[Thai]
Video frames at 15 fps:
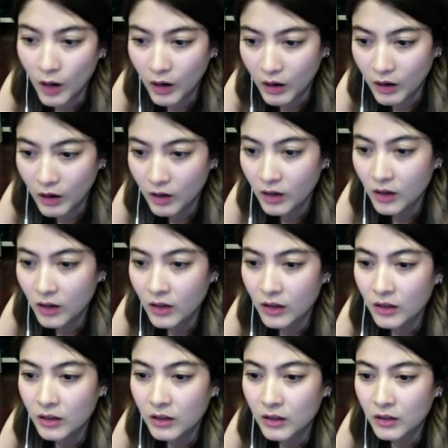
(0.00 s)
ง
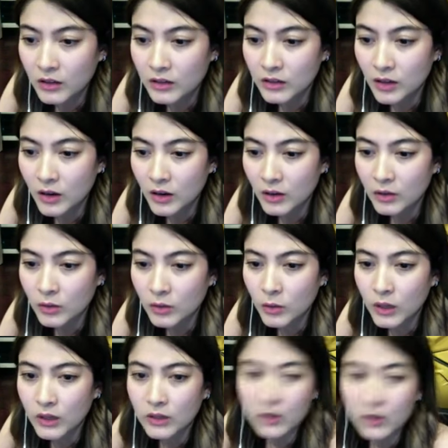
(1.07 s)
หลอกลว
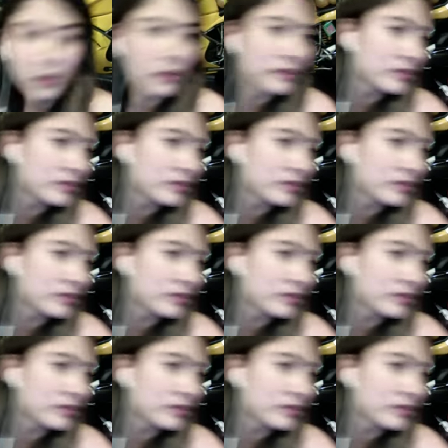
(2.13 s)
งคน